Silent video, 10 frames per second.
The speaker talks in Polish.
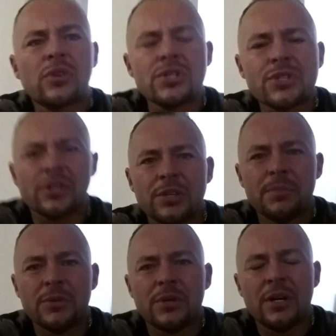drugiej strony
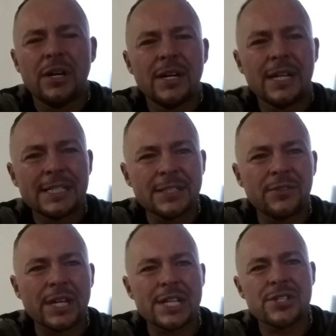było
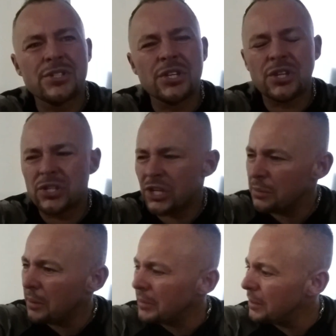dwa razy 10
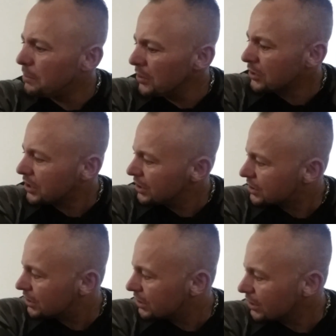chyba miałem piątki
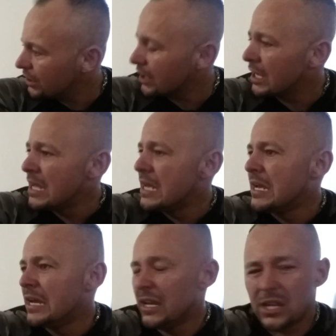jeszcze do tego jak,
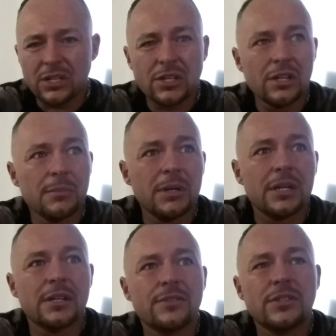jak się nie
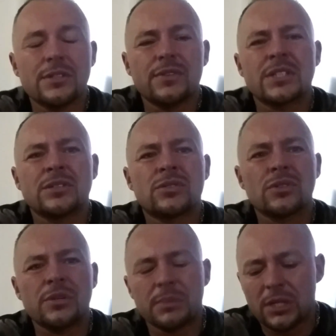mylę gry gdzieś ważył z
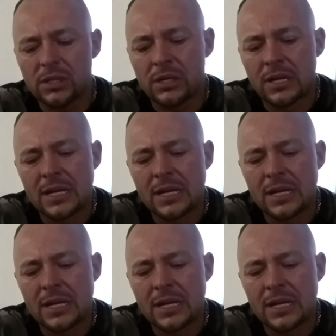8 kg